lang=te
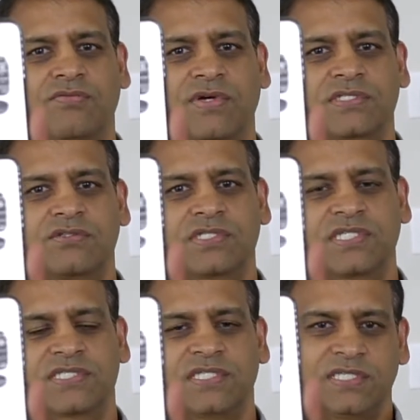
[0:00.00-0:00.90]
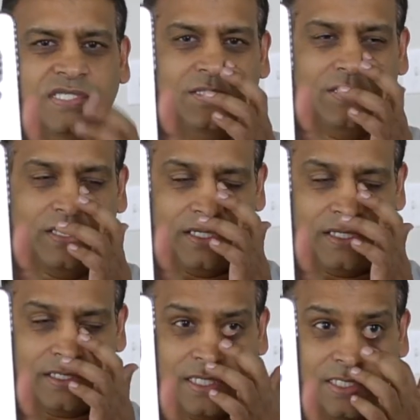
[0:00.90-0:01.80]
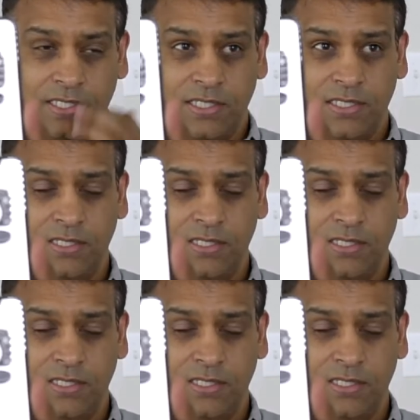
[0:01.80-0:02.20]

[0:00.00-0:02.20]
ఫస్ట్ వచ్చేసి కెనన్